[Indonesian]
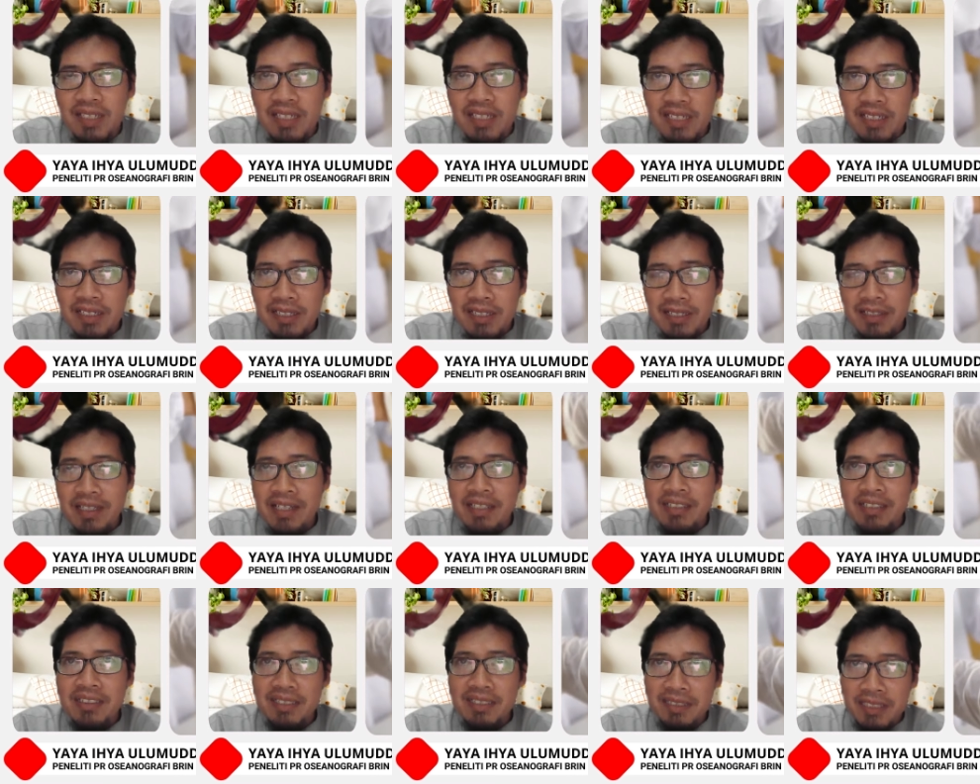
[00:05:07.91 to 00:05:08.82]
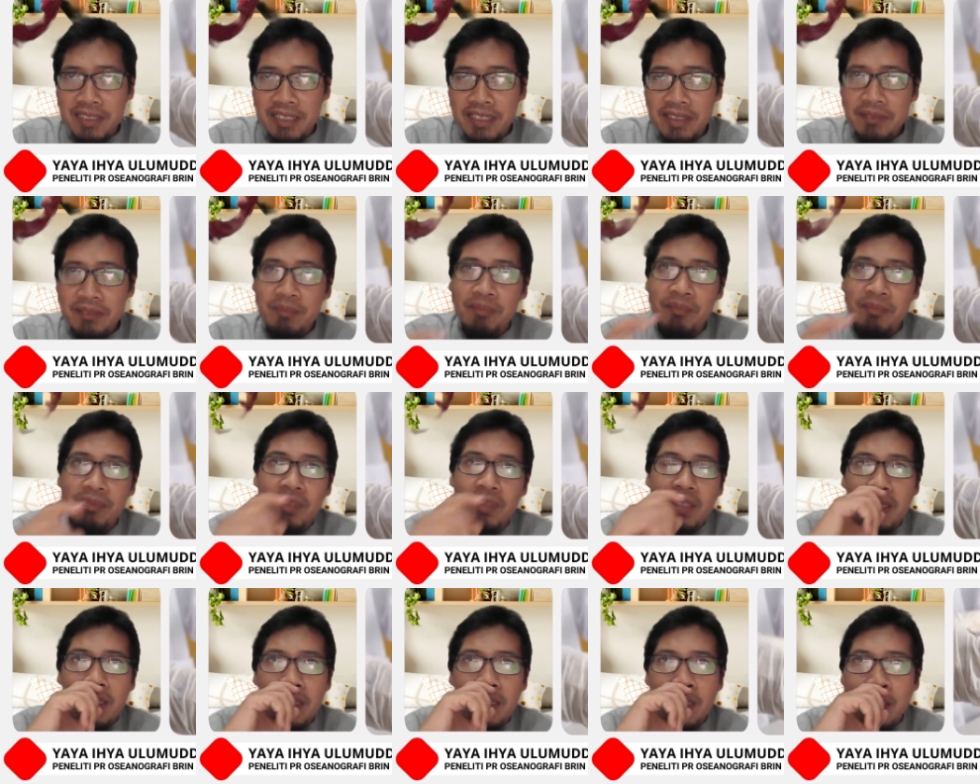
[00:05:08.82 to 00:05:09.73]
Nah, dari sini
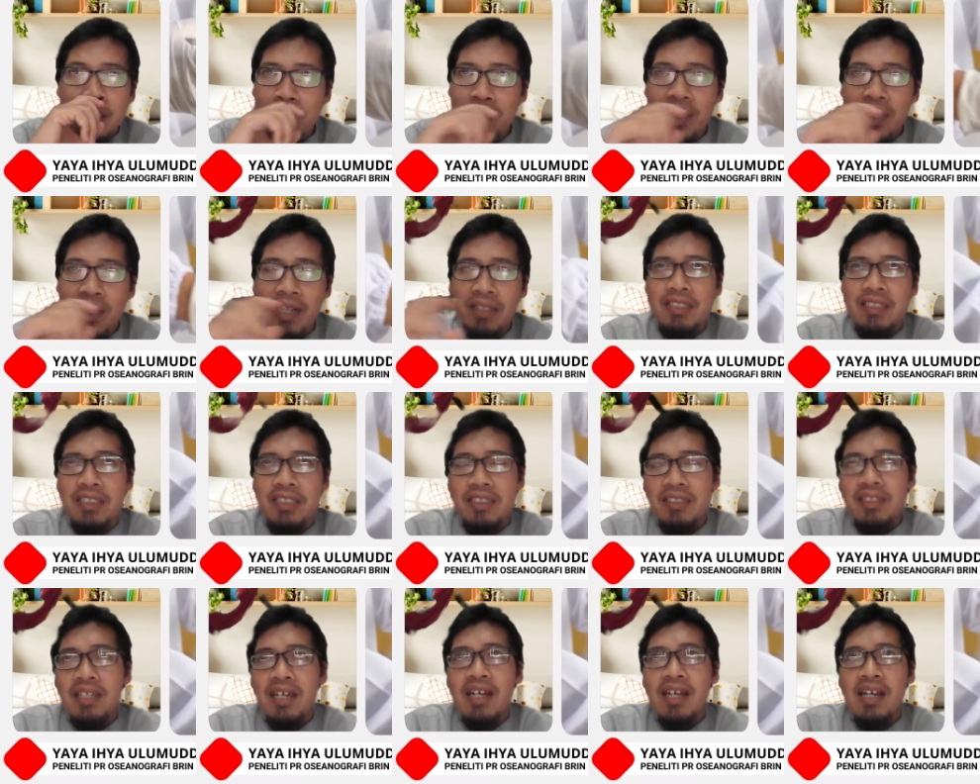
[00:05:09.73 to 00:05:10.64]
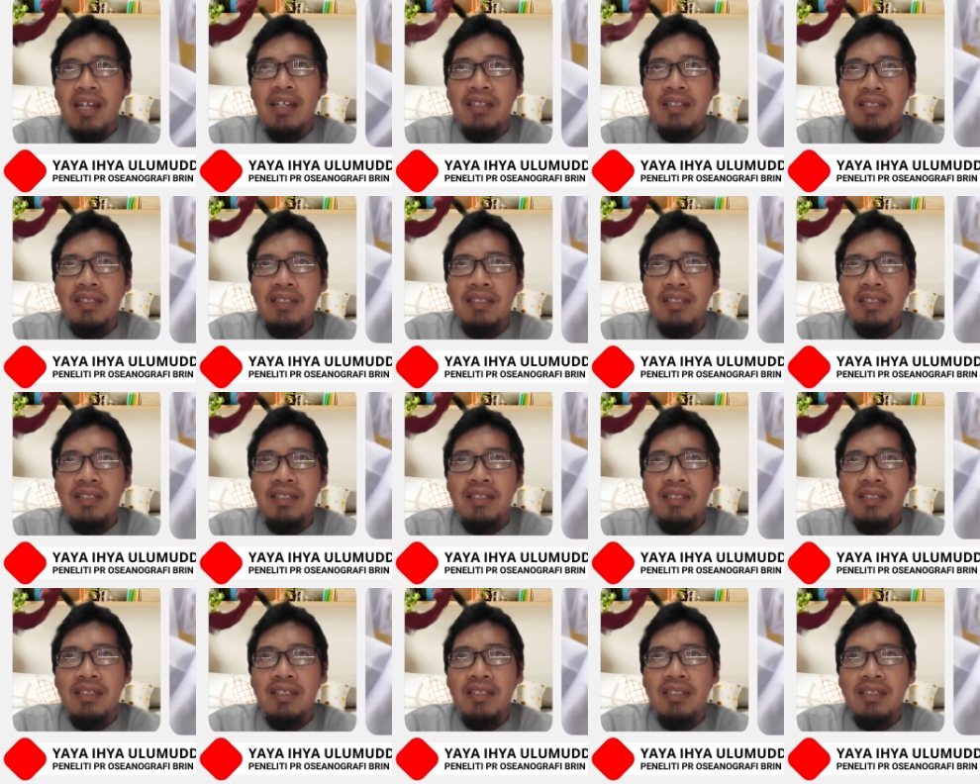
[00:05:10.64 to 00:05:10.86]
Eh, berarti kita